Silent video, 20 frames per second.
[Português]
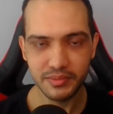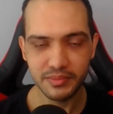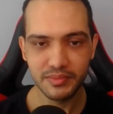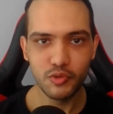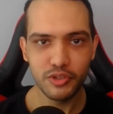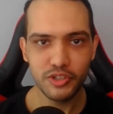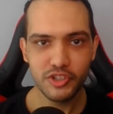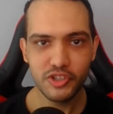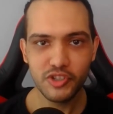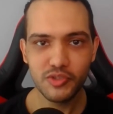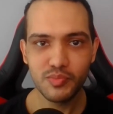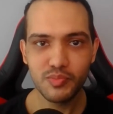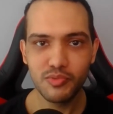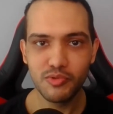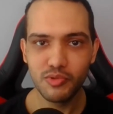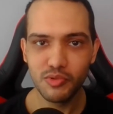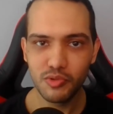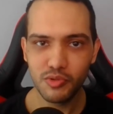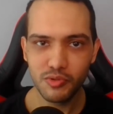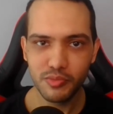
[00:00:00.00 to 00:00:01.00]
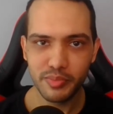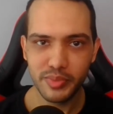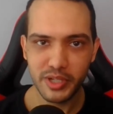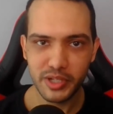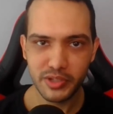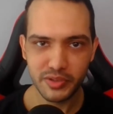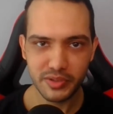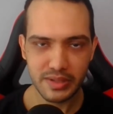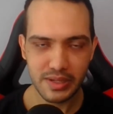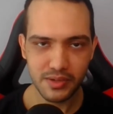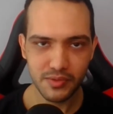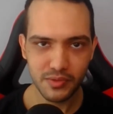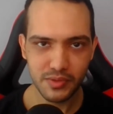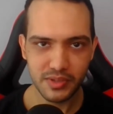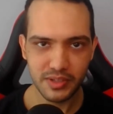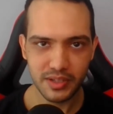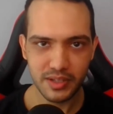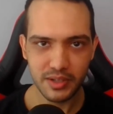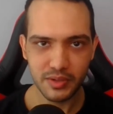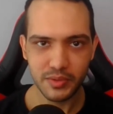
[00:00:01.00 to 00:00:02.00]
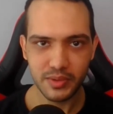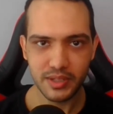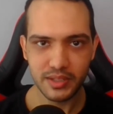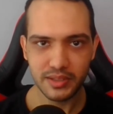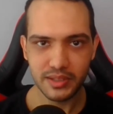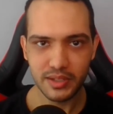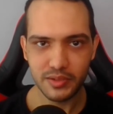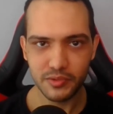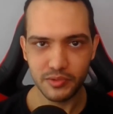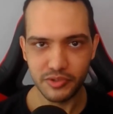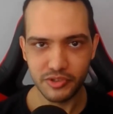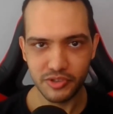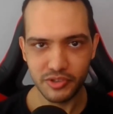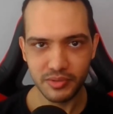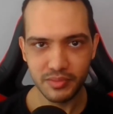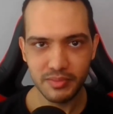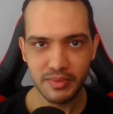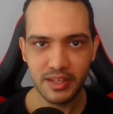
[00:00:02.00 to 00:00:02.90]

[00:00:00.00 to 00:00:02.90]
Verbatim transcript: O que estipulou o preço a sair do zero até hoje?